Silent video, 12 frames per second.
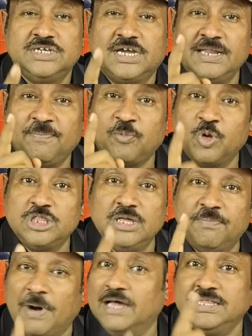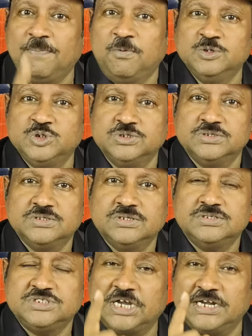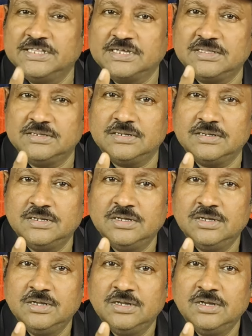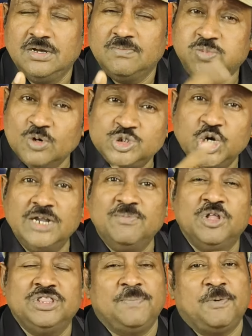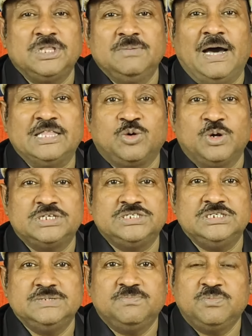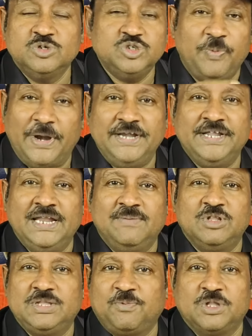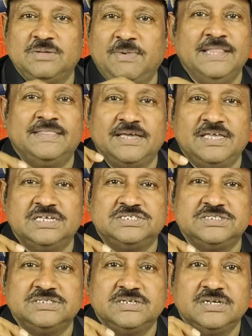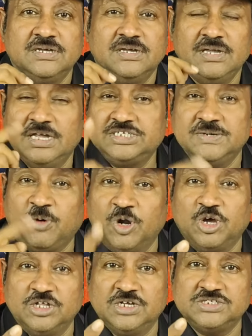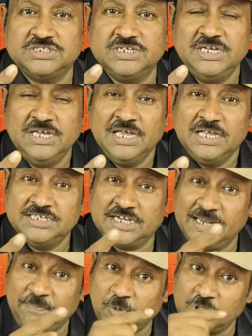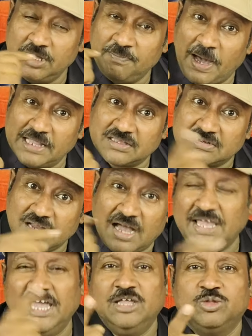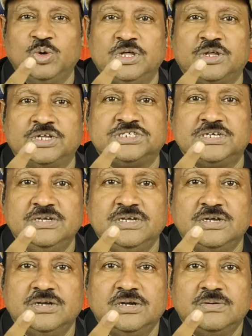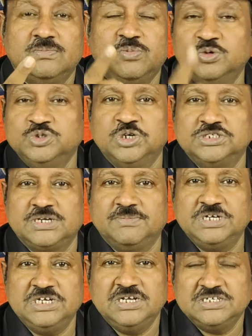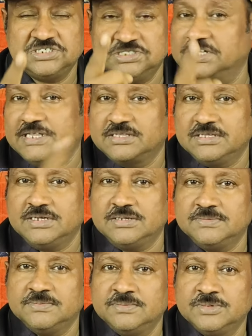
যেখানে প্রতিবাদই পুজো সেখানে দেখতে যান পুজোর মধ্যে প্রতিবাদ করেছি পুজো প্যান্ডেলের মধ্যে প্রতিবাদ দেখিয়েছি এর চেয়ে বড় কথা হচ্ছে যেখানে প্রতিবাদ তাকেই তুলে ধরেছে পুজো হিসেবে সেটা দেখতে যান